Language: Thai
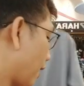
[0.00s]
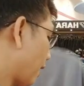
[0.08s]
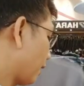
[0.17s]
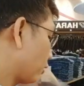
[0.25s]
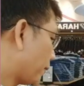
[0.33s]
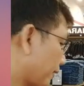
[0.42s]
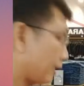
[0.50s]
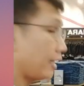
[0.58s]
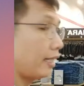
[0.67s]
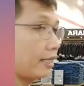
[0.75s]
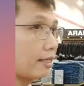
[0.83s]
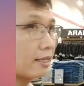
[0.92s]
ซูเปอร์
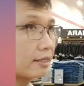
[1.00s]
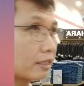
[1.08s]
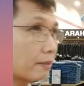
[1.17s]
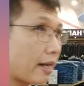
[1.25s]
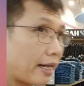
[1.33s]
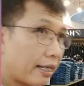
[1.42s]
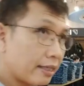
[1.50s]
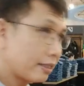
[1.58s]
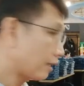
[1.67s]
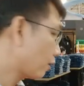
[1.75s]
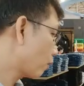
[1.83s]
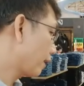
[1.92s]
ทีเสื้อผ้าลิข
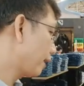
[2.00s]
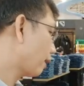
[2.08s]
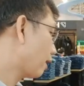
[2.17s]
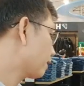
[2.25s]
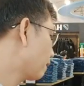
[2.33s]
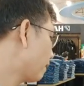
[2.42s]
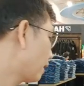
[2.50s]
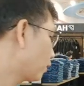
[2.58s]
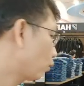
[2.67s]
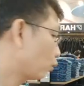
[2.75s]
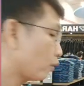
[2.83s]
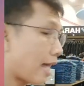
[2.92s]
สิทธิ์ตรงนี้ ก็สามารถ
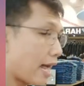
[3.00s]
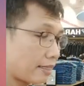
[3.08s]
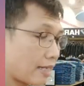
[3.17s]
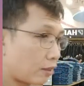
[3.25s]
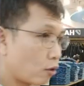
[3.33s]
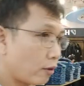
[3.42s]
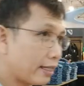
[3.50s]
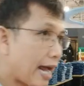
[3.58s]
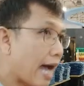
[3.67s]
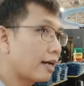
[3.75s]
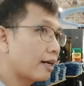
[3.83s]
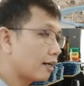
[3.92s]
ดูตัวอย่างจากตรงนี้
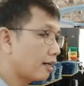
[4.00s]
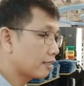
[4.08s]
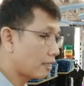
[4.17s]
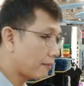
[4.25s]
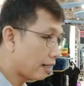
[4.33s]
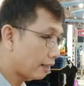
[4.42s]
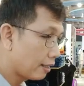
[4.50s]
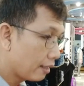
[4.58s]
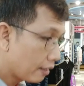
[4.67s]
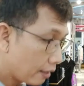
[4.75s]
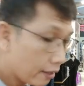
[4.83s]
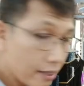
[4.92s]
ได้ แล้วก็สามารถ
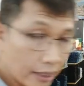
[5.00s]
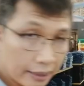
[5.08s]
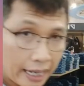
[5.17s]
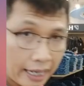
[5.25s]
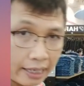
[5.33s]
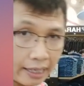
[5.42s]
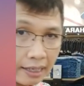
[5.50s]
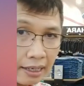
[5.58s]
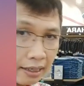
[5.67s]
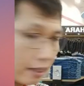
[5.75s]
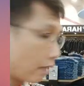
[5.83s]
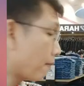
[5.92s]
เลือกใน
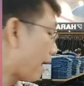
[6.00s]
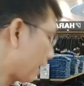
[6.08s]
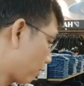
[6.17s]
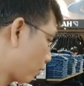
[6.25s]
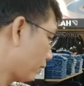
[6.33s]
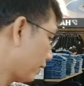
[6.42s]
กระบาดตรงนี้